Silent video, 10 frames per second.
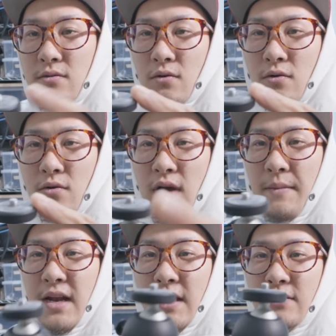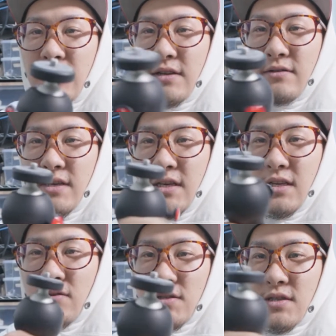こう、カメラに
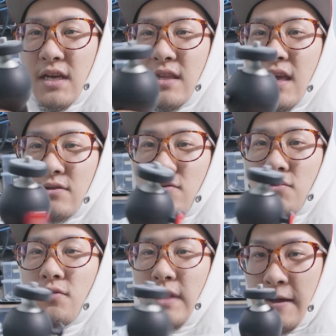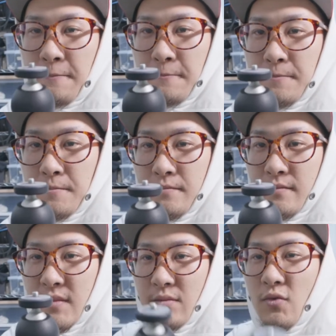グリグリグリーとつけていくことで
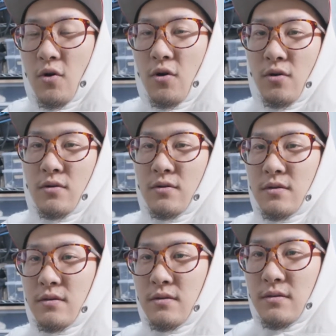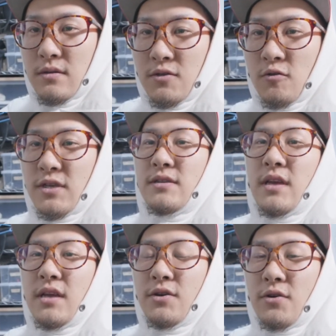もう、装着
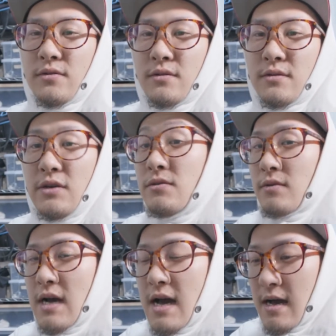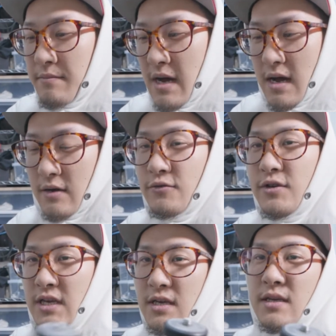できるよっていうのが、
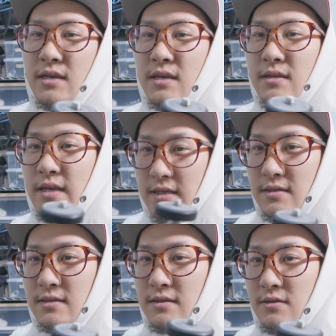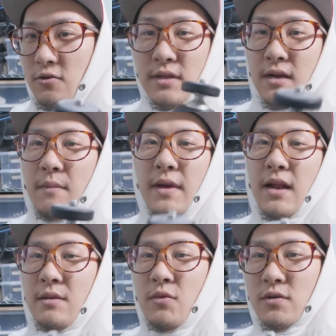売りです。どんな
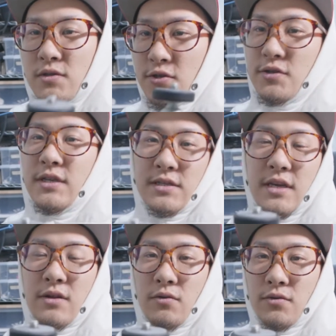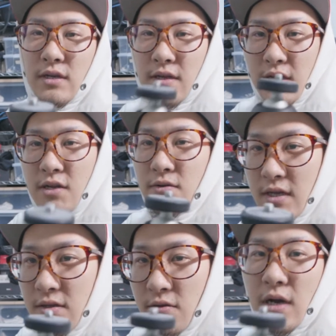カメラにもすぐにつけることができるよ
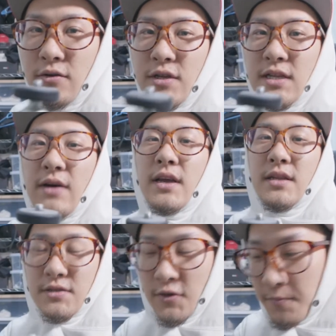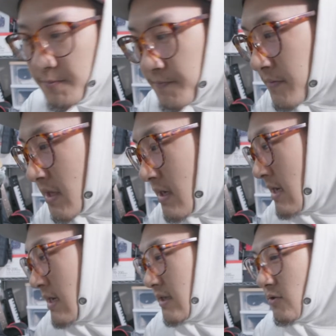ねっていうのが売りなわけですよ。
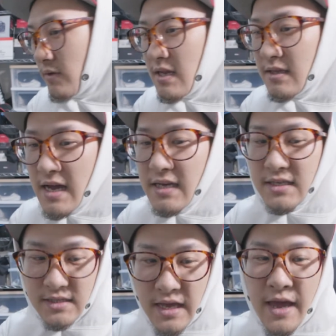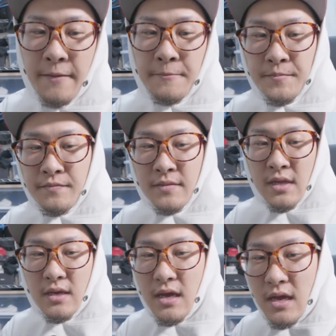で、それに対して、
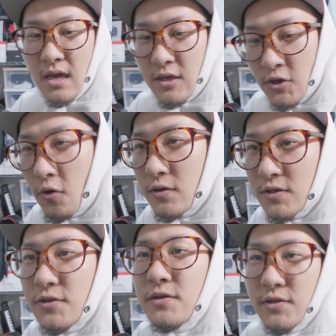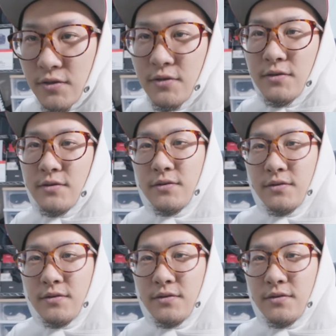共通する、